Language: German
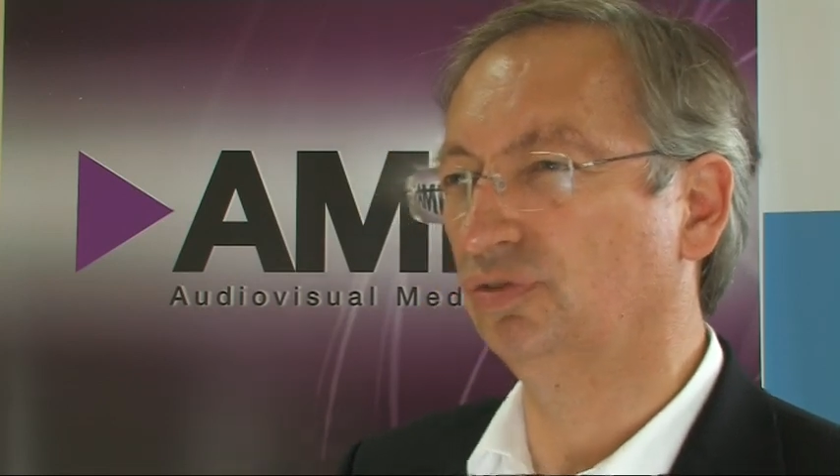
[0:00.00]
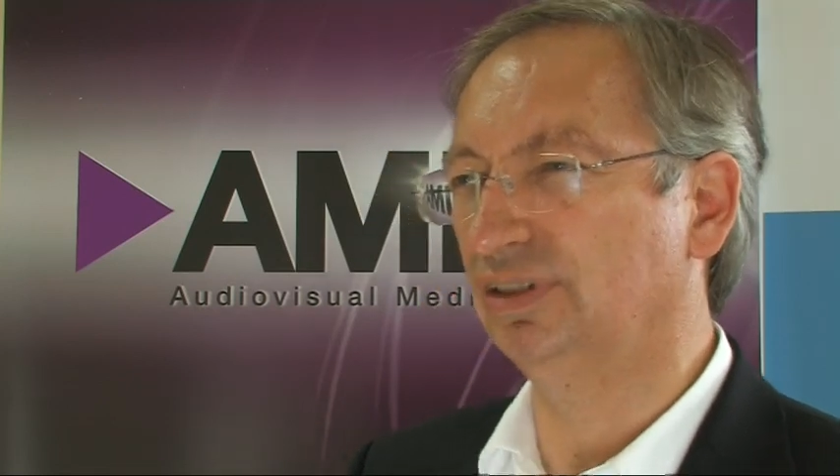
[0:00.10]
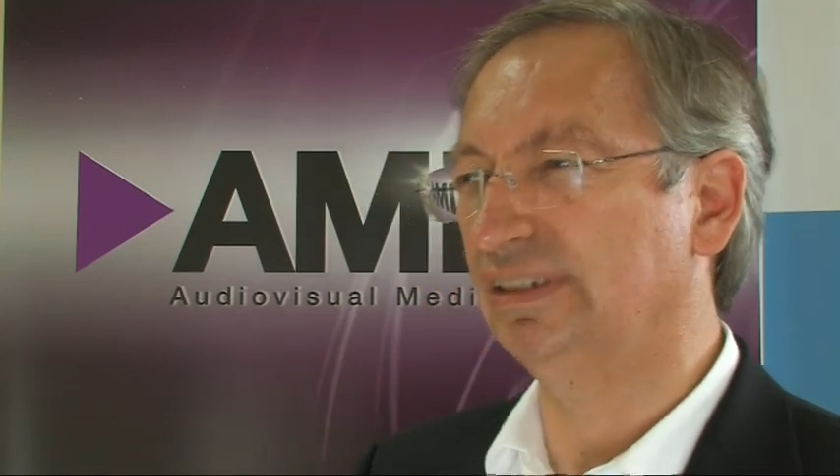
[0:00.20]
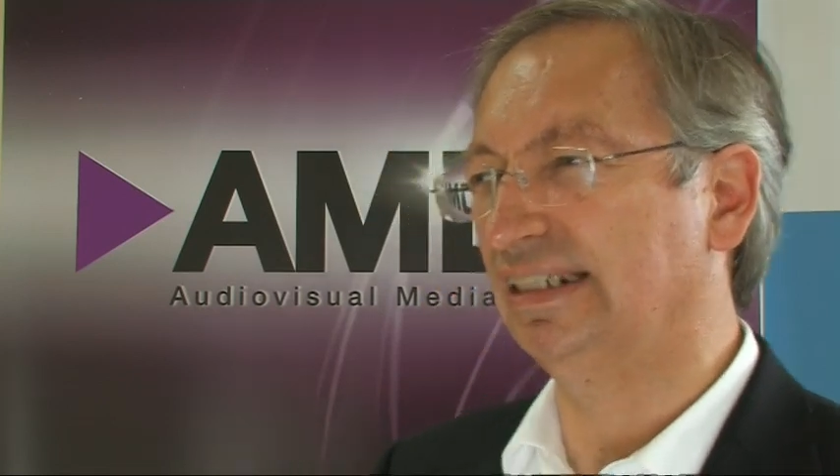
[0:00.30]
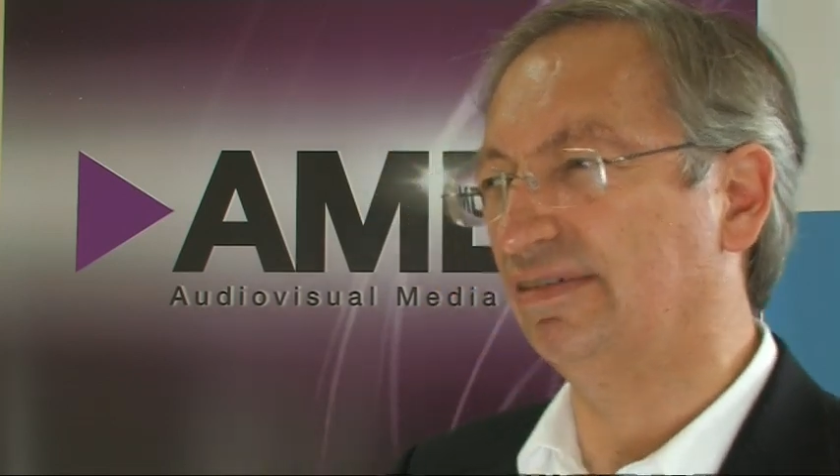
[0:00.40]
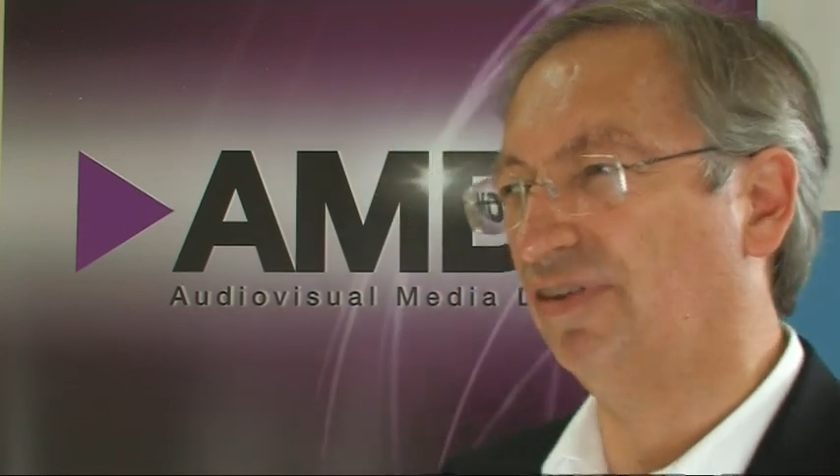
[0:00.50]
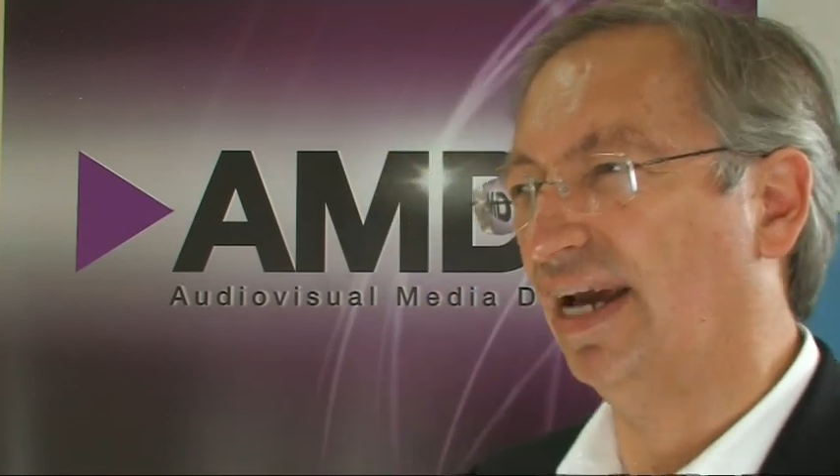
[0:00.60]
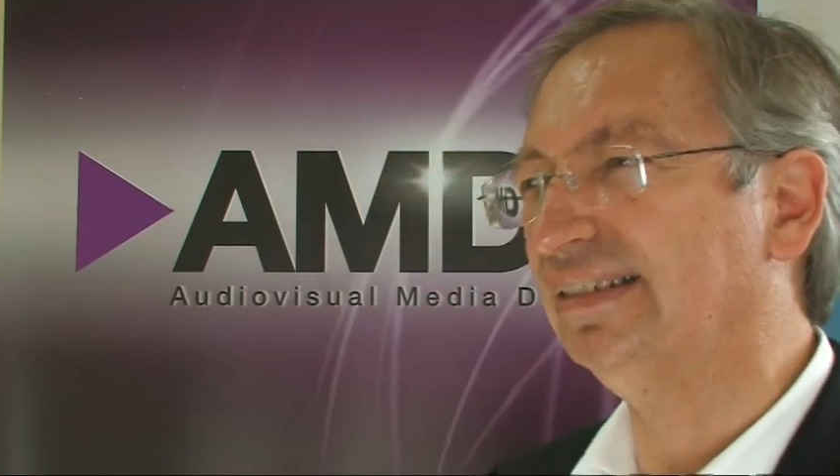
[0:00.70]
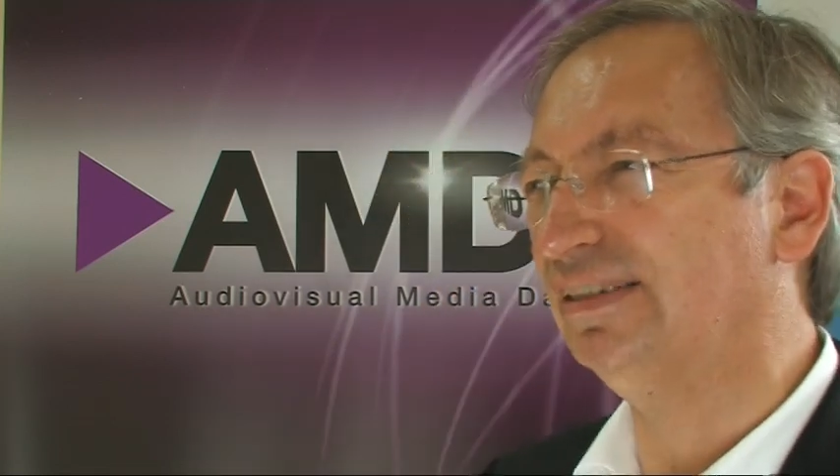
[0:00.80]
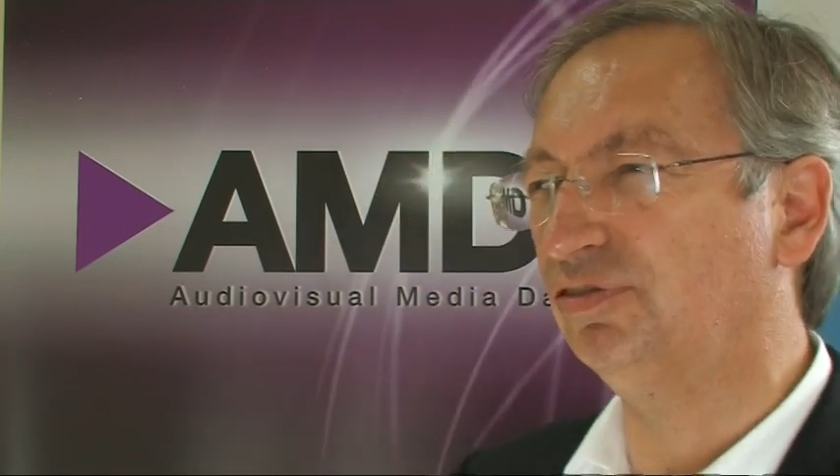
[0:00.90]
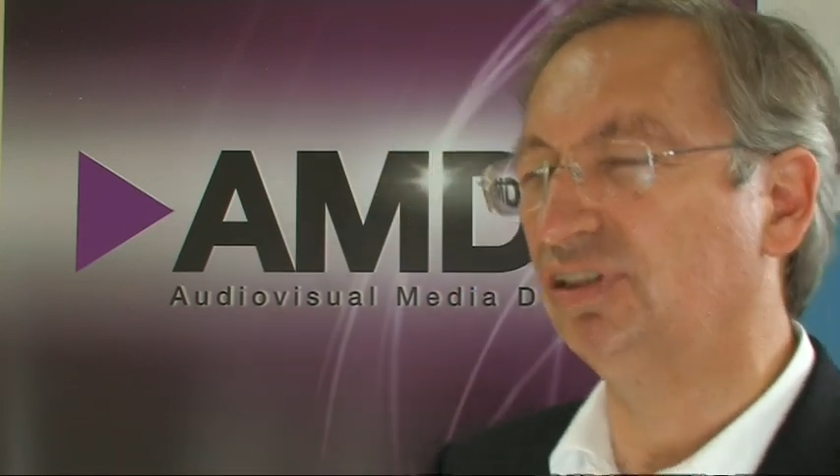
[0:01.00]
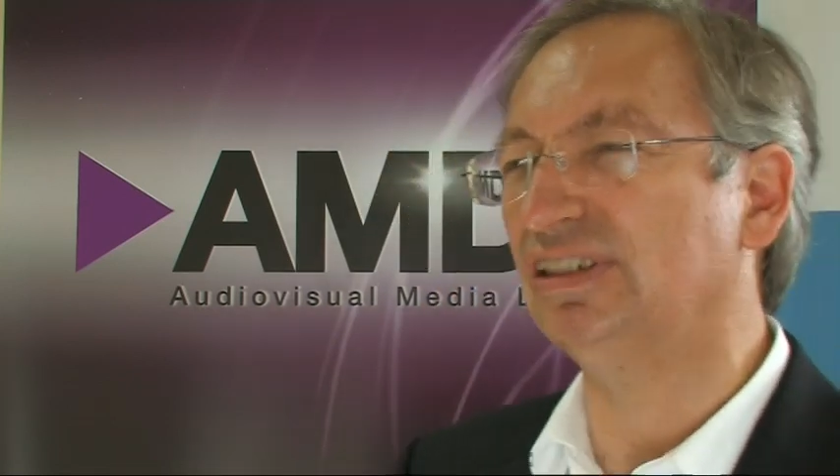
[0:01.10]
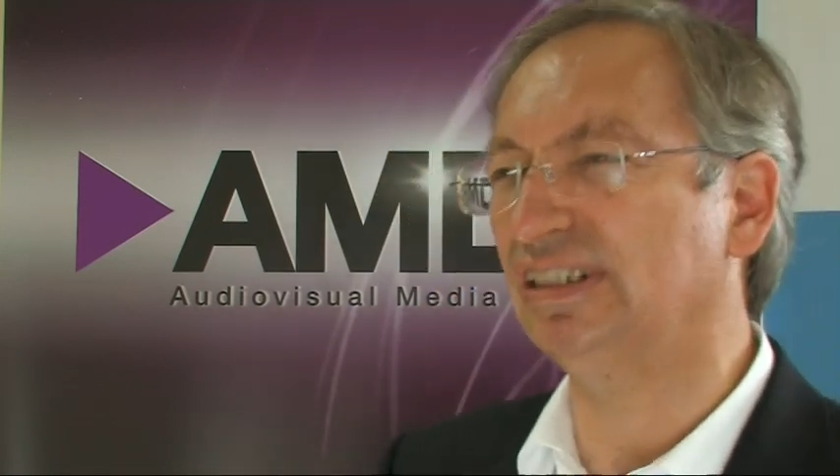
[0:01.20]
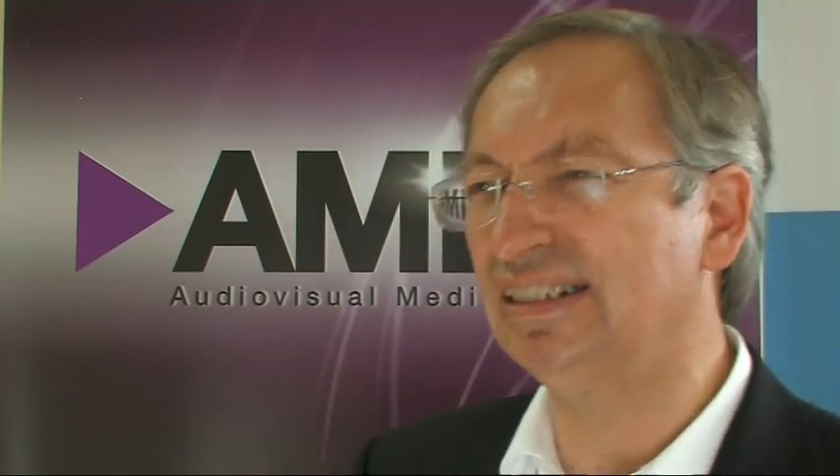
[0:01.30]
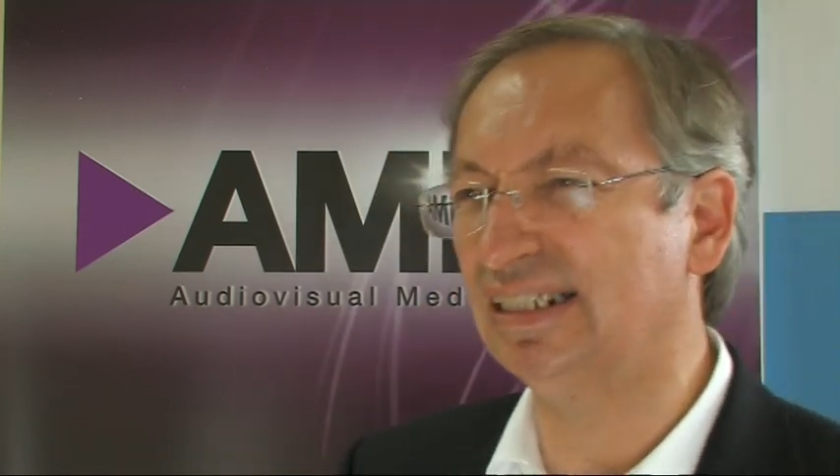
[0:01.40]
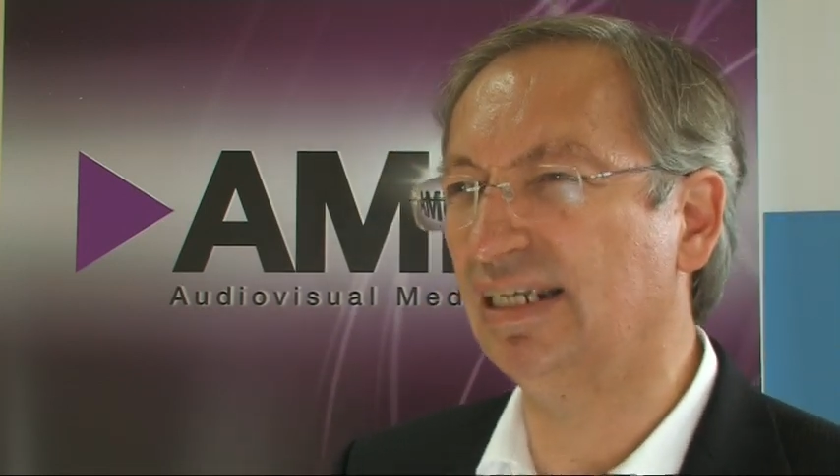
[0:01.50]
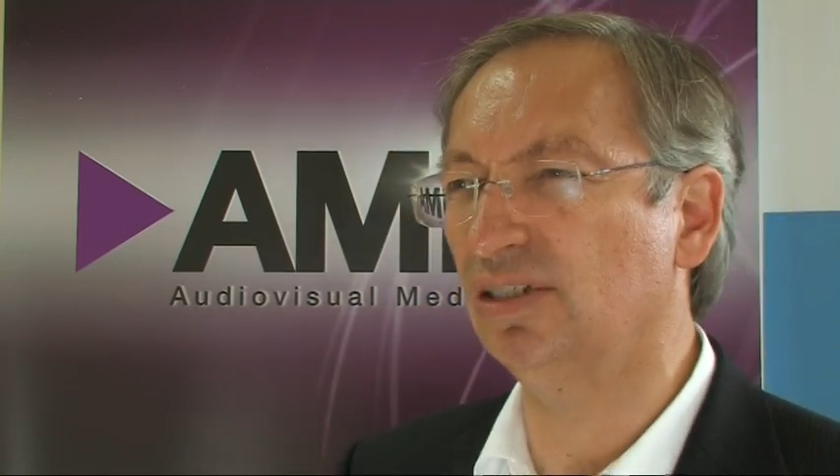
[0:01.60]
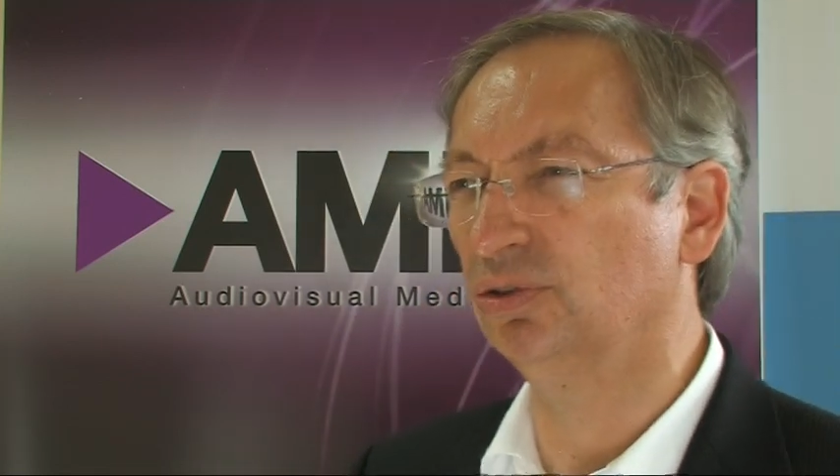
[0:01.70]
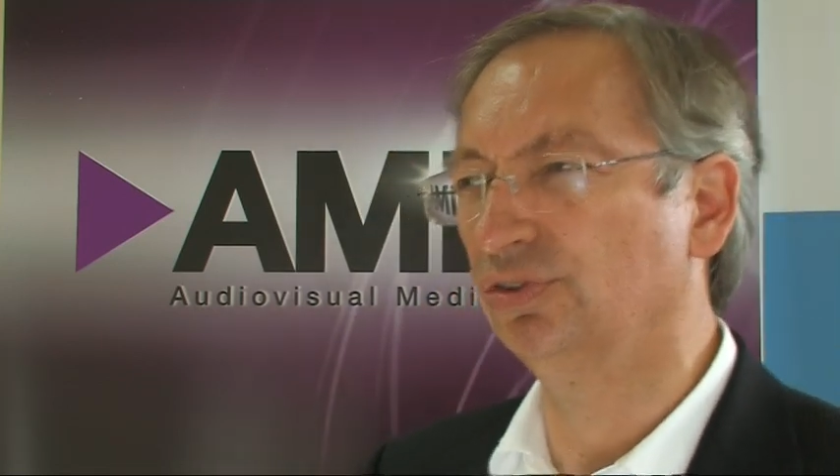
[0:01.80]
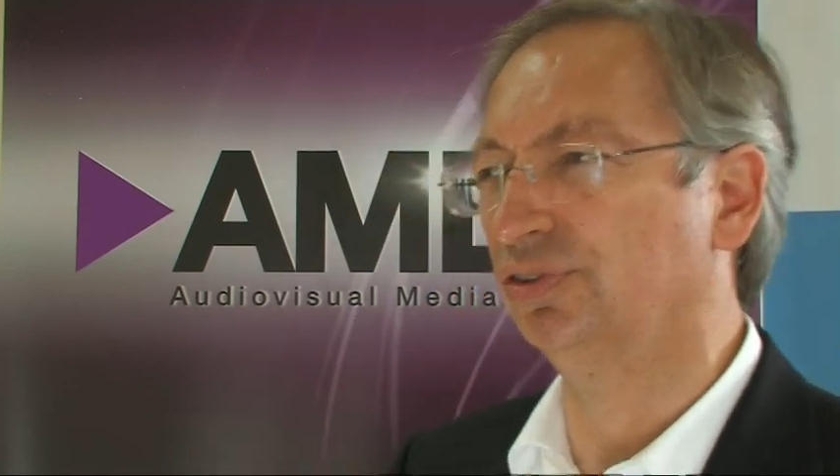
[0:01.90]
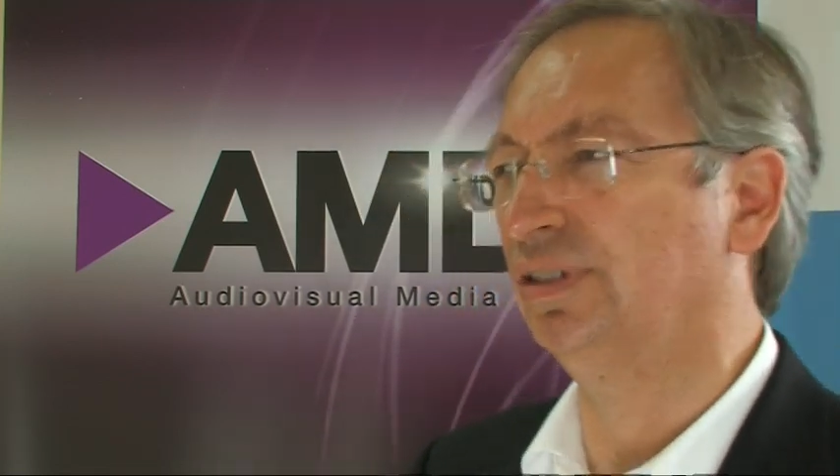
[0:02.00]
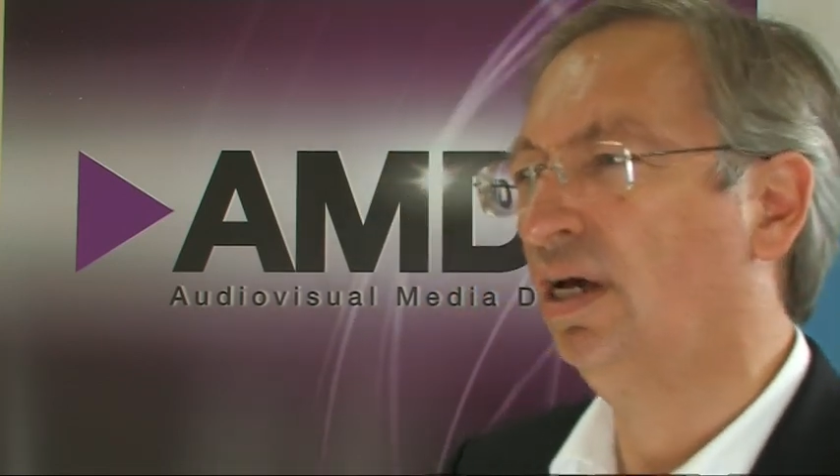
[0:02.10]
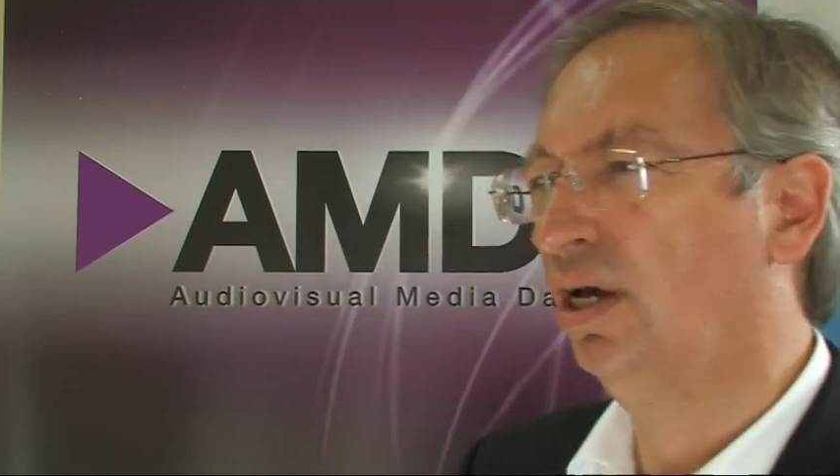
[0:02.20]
Würden Sie den Fernseher für das Internet nutzen?